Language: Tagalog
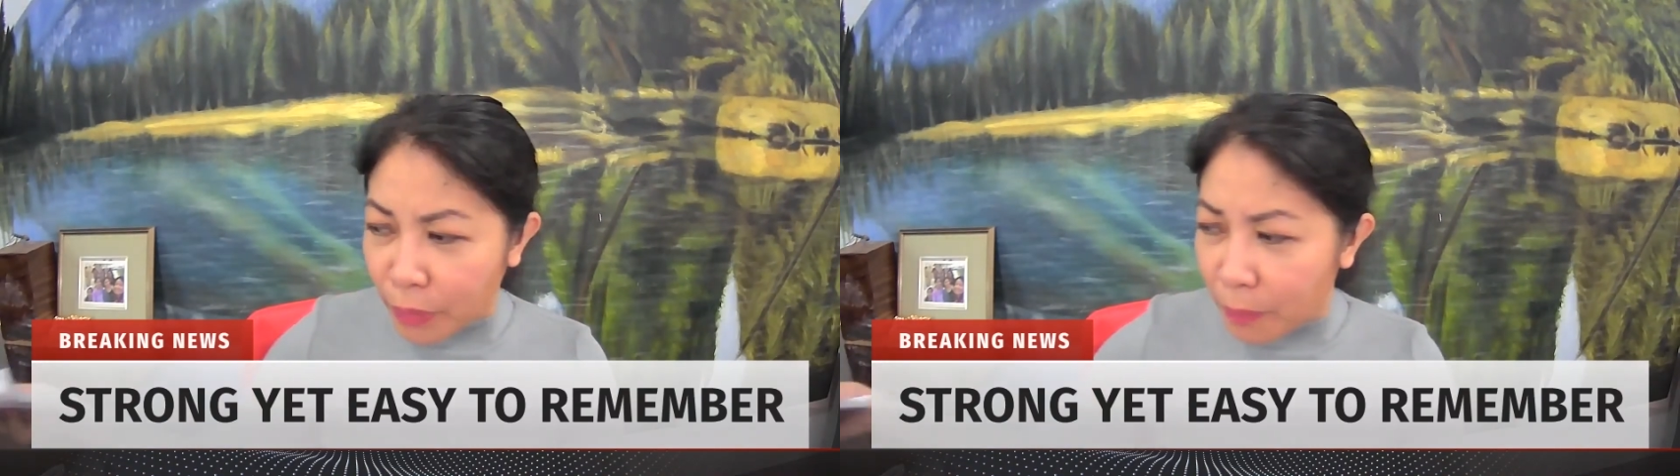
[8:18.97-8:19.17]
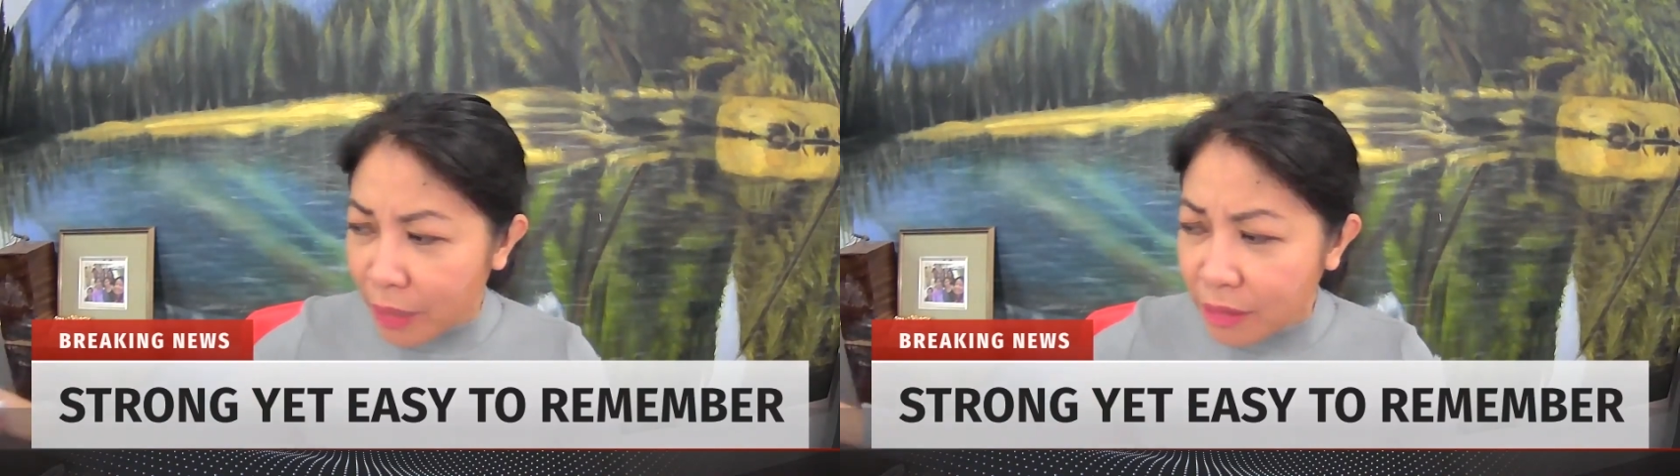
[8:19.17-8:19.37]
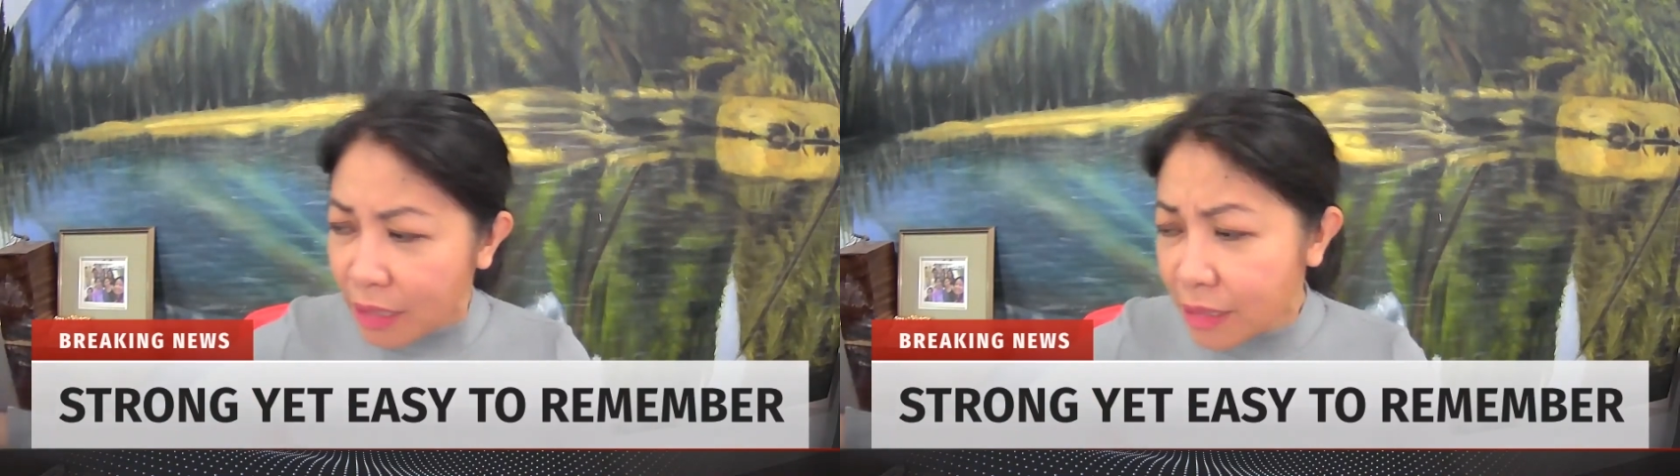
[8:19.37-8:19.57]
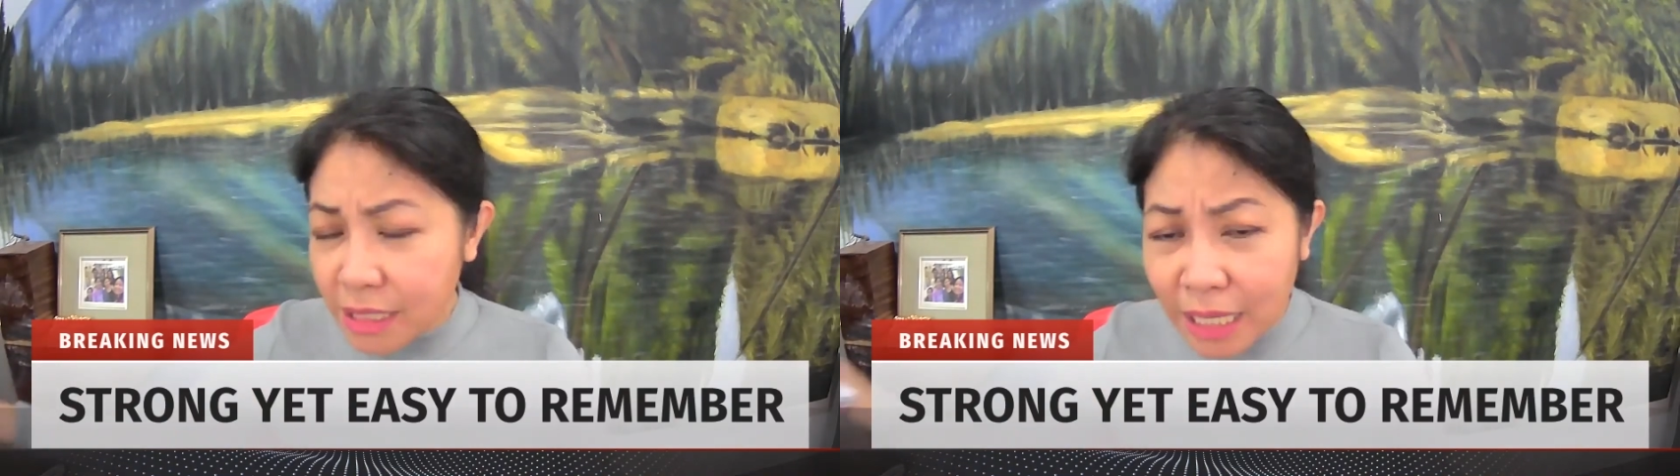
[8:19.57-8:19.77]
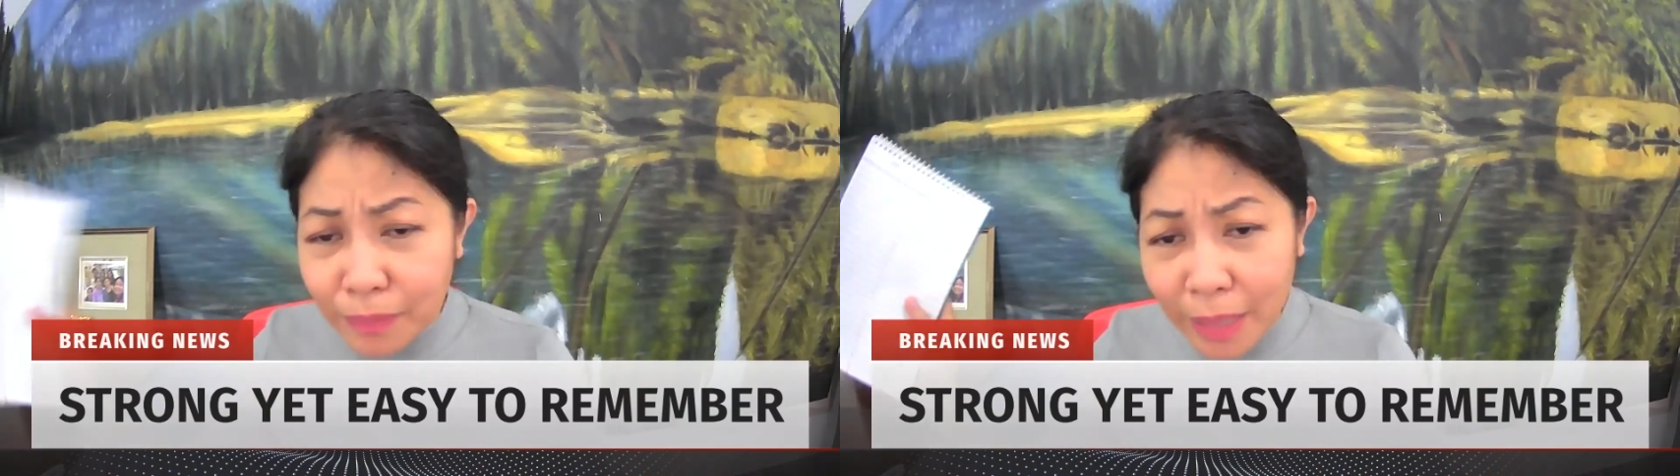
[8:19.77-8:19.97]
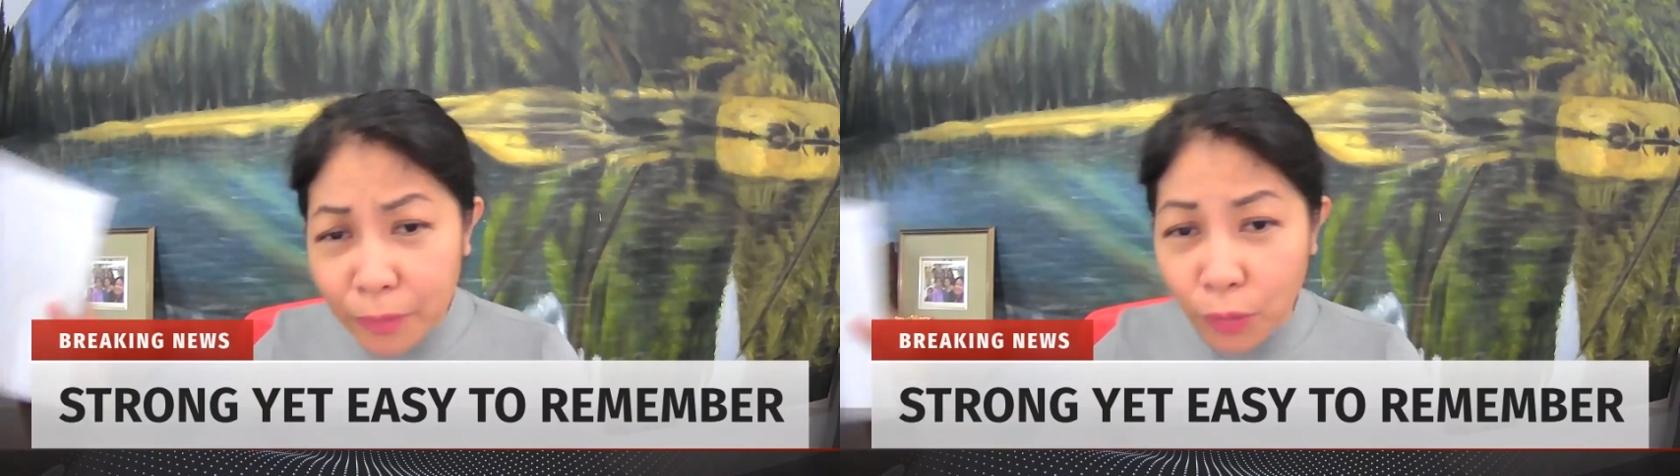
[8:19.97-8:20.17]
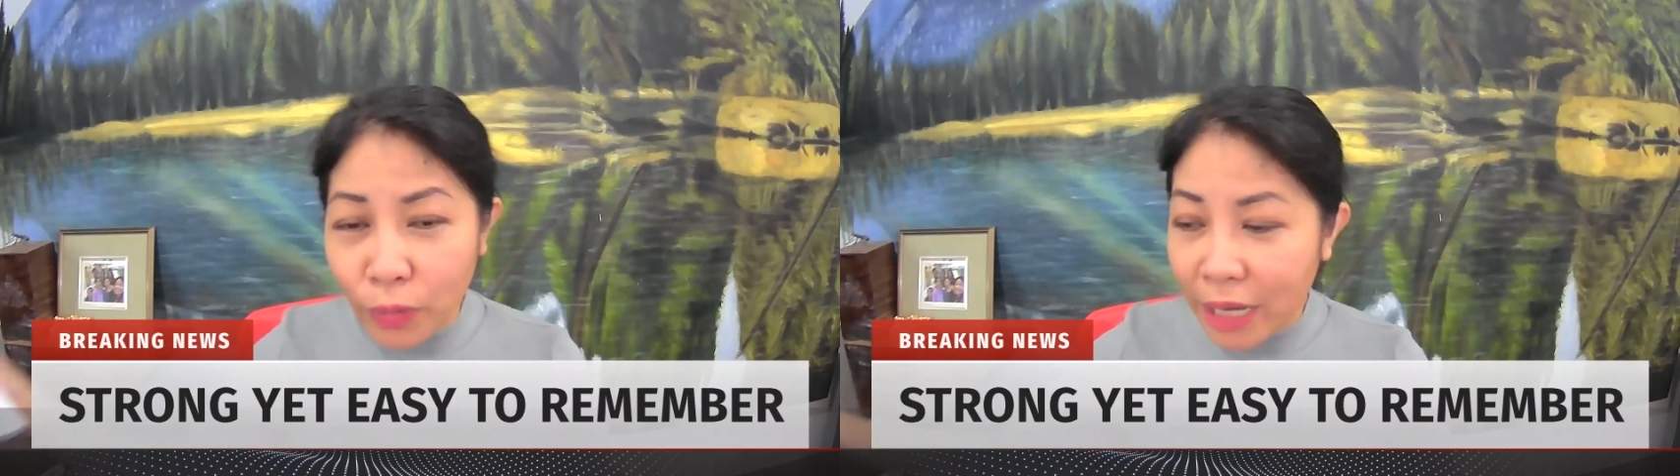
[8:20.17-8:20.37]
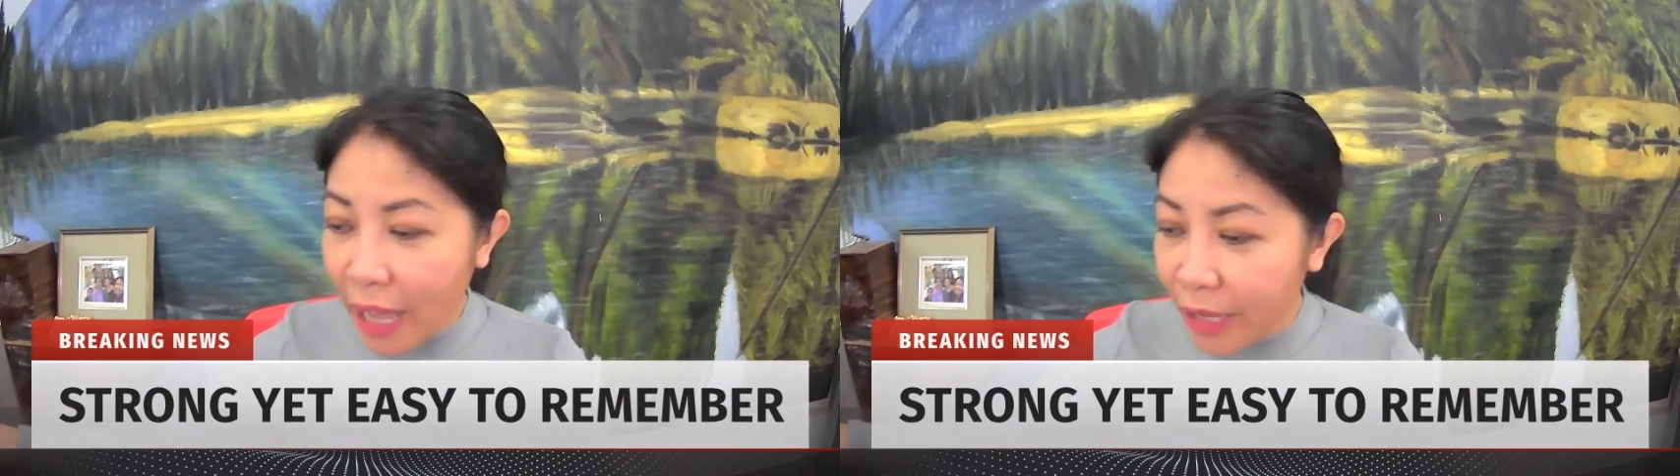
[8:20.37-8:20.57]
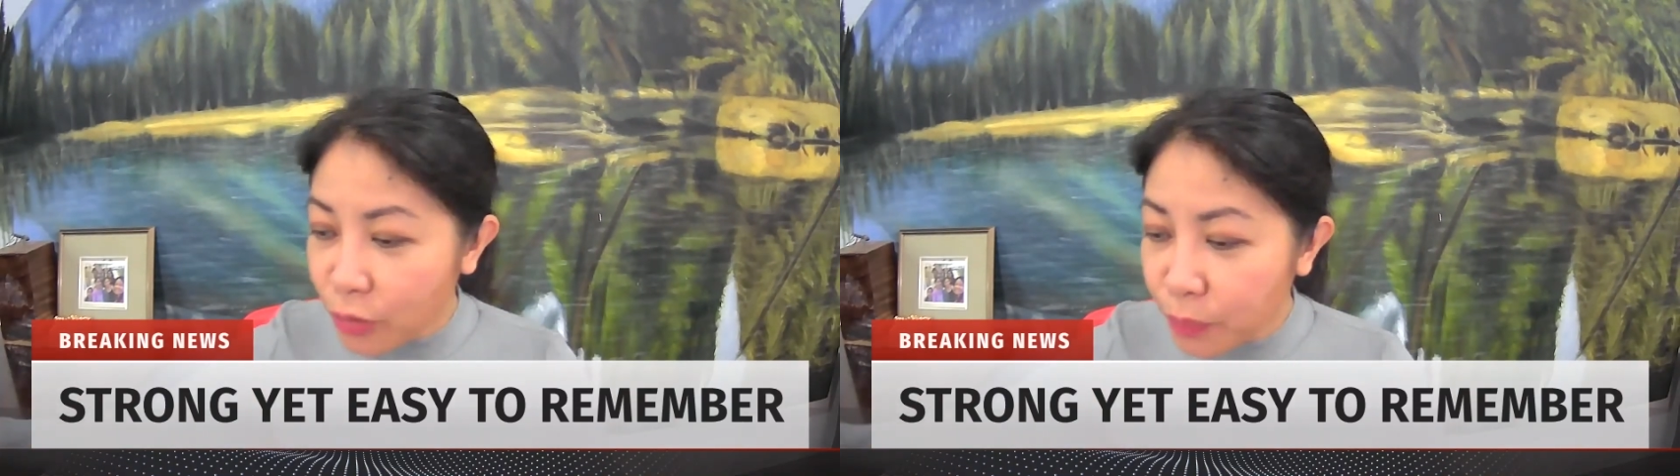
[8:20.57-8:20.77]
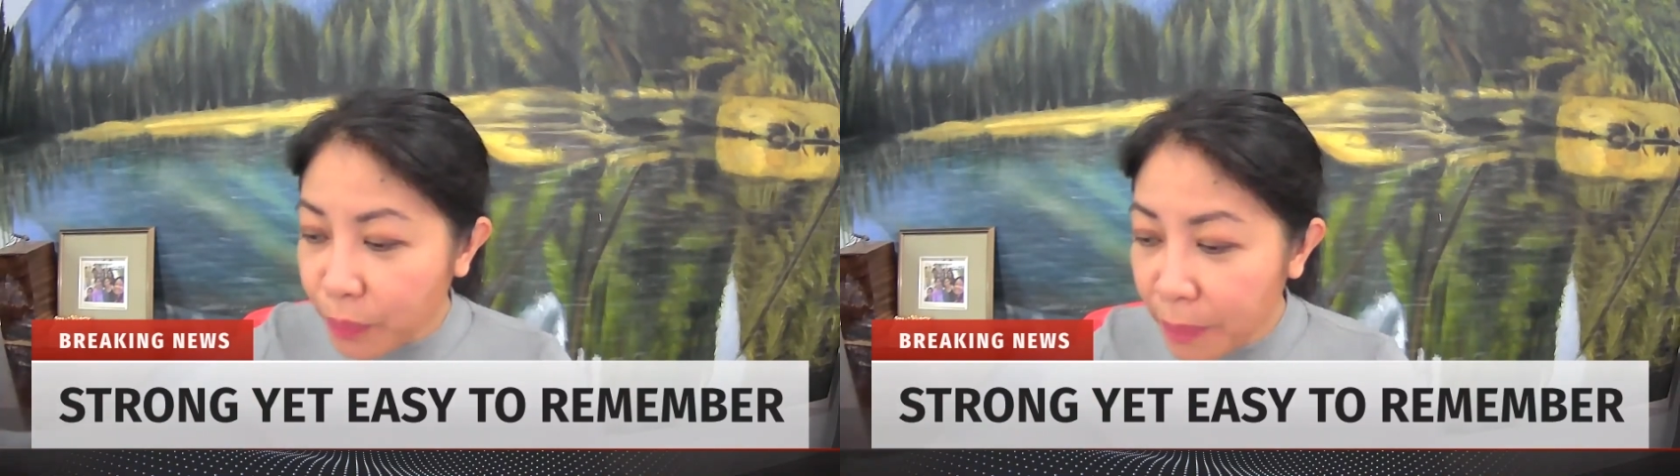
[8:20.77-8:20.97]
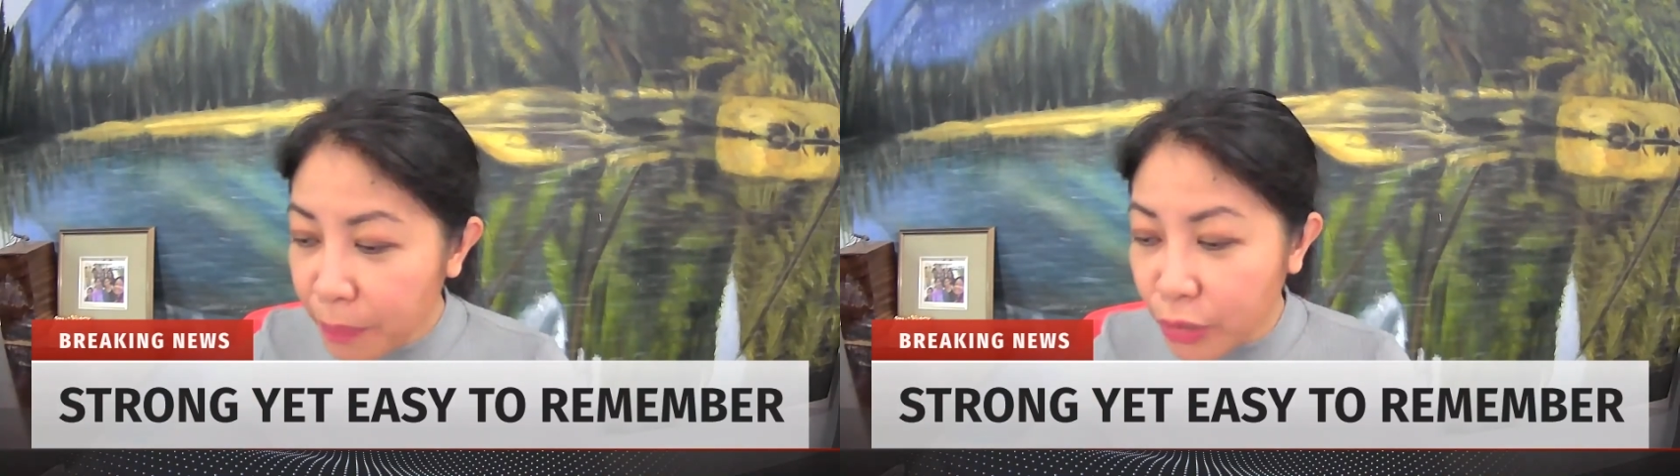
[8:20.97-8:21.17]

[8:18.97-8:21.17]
But at the same time, kung wala kayong paper,